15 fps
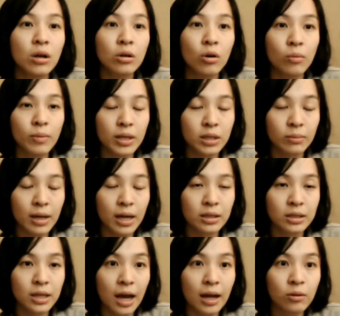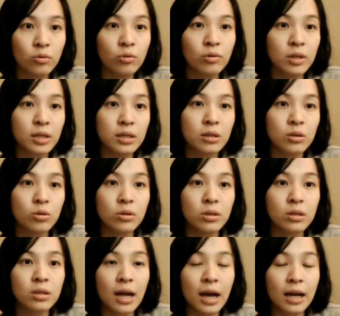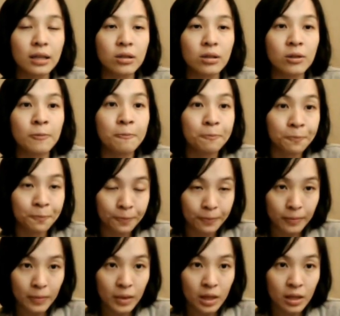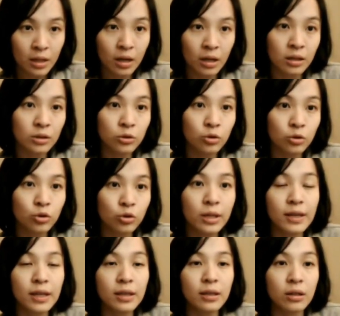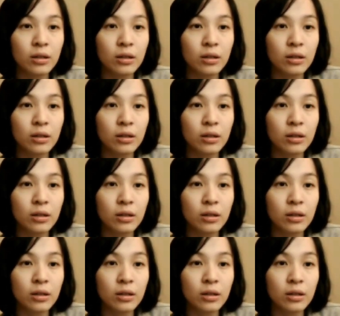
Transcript: 贡比怎么样参与以及就是它的。呃 g d v